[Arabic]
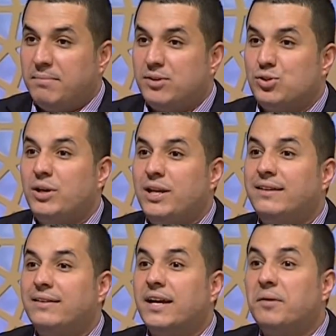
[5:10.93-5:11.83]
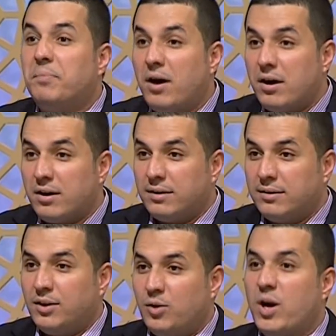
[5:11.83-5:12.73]
مسؤوليه اجبار
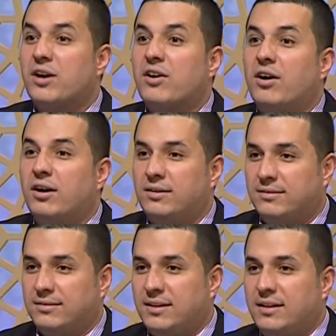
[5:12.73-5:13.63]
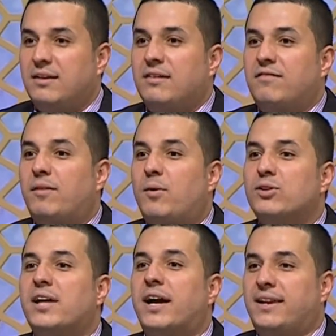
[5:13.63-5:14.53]
واكراه نعم
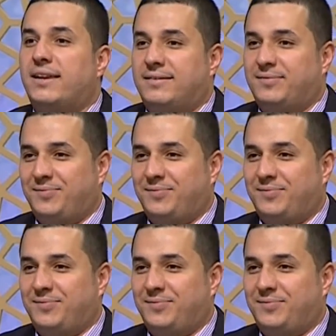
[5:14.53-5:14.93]
فبوظنا عيالنا